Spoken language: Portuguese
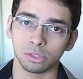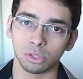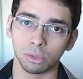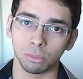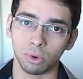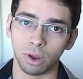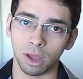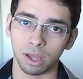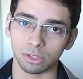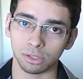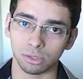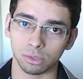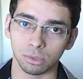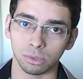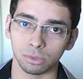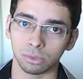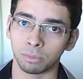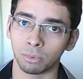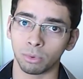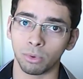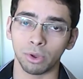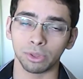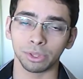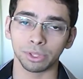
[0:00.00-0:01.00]
sobre o
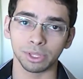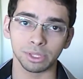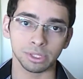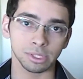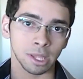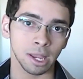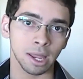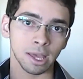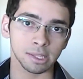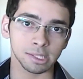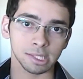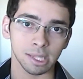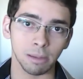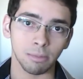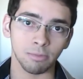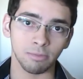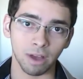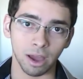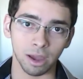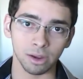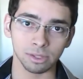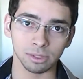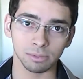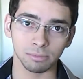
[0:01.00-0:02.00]
assunto. Quando conta ele recebe
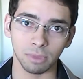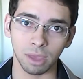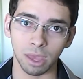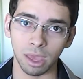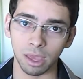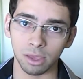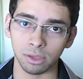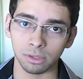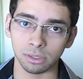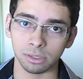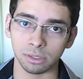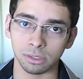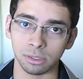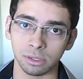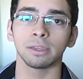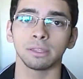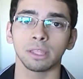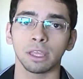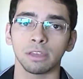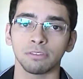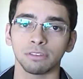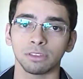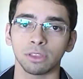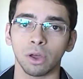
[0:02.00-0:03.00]
vários e-mails
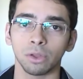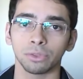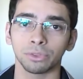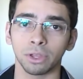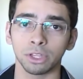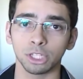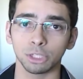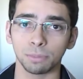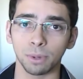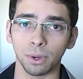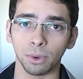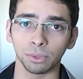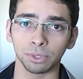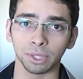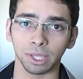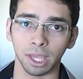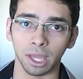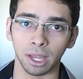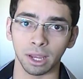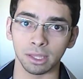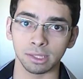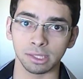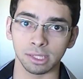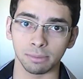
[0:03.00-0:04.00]
e devido ao tanto de perguntas
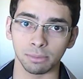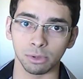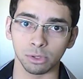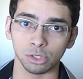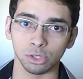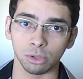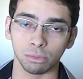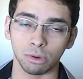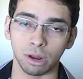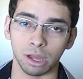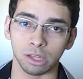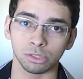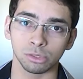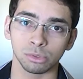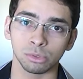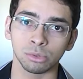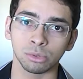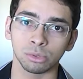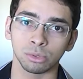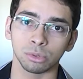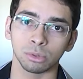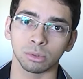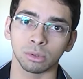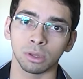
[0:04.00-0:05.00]
que ele recebeu sobre o
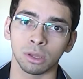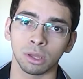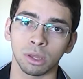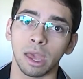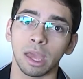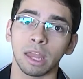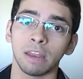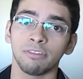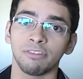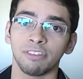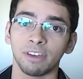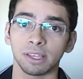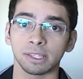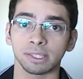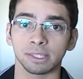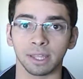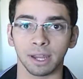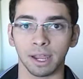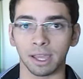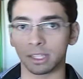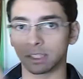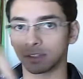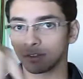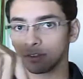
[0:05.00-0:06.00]
assunto, ele fez
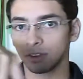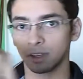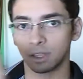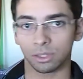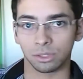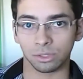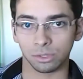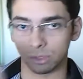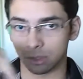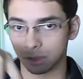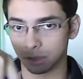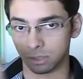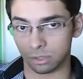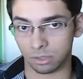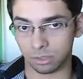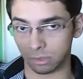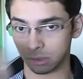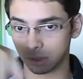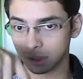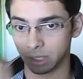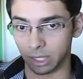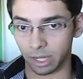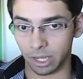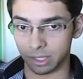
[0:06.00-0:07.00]
três vídeos,
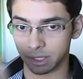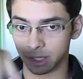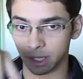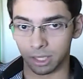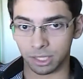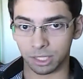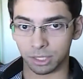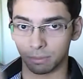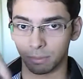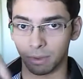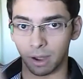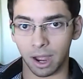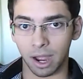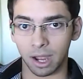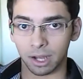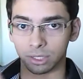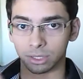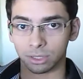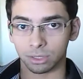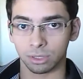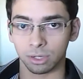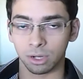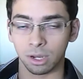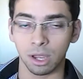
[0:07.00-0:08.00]
os três aqui de
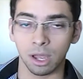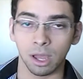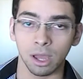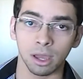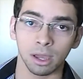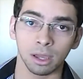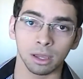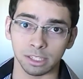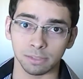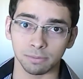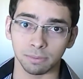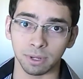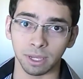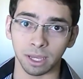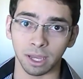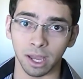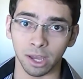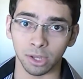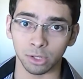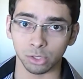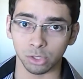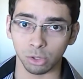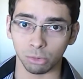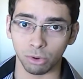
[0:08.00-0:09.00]
baixo, é,
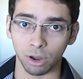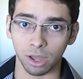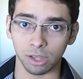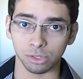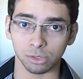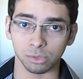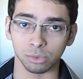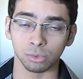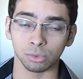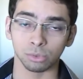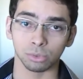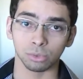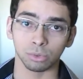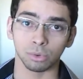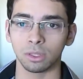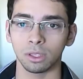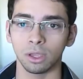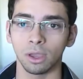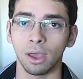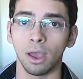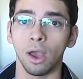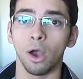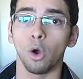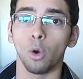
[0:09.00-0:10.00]
explicando sobre o assunto.
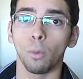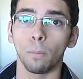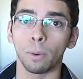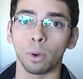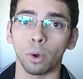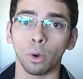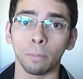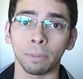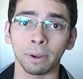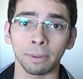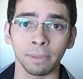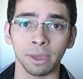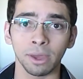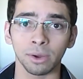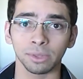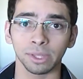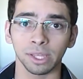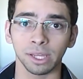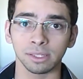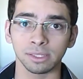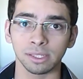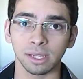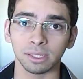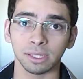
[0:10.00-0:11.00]
O, o primeiro
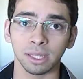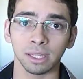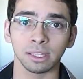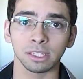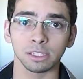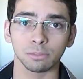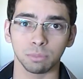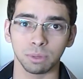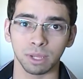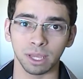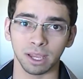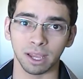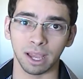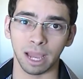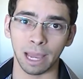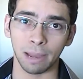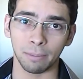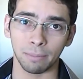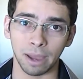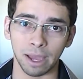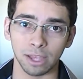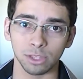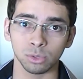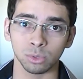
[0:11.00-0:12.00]
deles ele tenta
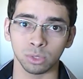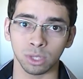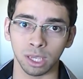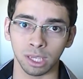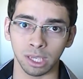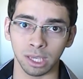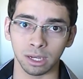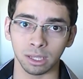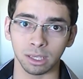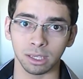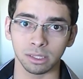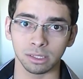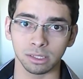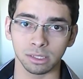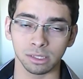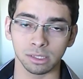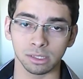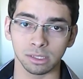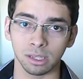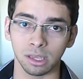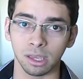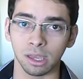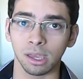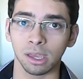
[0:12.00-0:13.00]
explicar mais do que, que ele quis
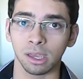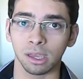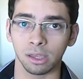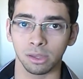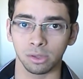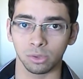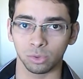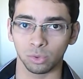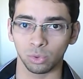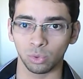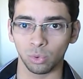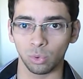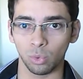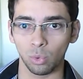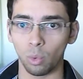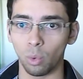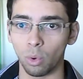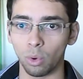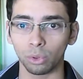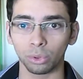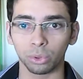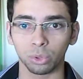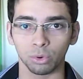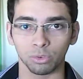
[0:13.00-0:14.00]
dizer
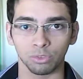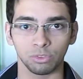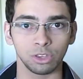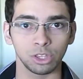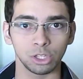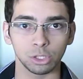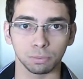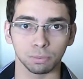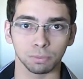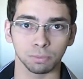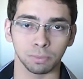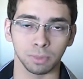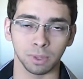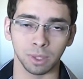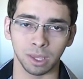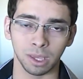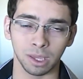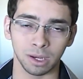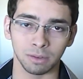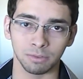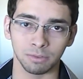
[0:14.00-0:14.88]
num outro vídeo que